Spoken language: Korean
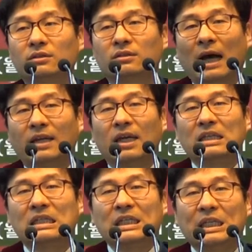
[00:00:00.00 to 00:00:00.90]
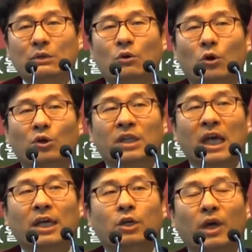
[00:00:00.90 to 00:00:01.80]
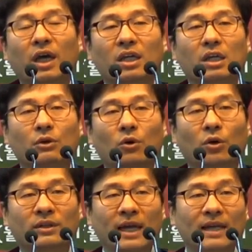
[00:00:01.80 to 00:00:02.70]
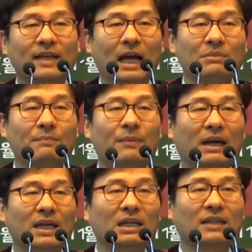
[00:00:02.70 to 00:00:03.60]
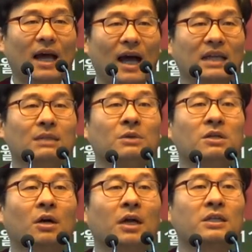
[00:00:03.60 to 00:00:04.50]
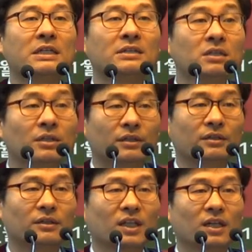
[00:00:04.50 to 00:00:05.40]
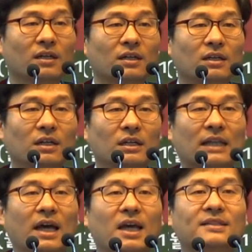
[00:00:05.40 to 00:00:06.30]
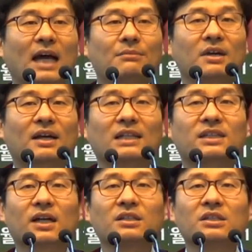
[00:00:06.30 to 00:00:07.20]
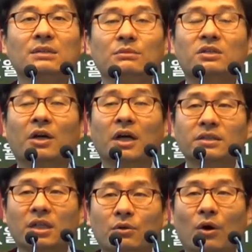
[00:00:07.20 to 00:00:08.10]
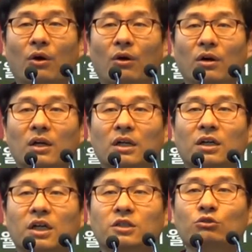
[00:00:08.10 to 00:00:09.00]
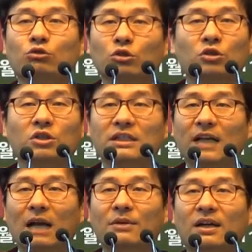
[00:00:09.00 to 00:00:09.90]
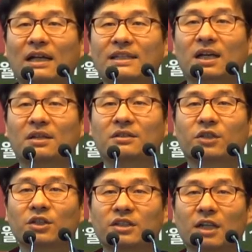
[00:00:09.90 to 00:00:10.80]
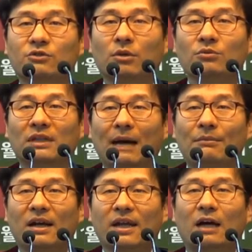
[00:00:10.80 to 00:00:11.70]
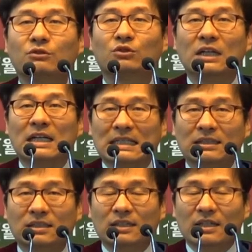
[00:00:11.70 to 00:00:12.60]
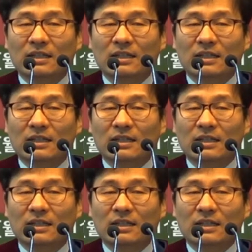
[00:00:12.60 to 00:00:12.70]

나의 일이 있고 내 계획이 있고 내 삶의 방향이 다 이미 정해져 있는 나의 삶의 가치관이 이미 정해져 있고 그래서 누구도 이 삶의 가치관에서 터치할 수 없는 나만의 아주 그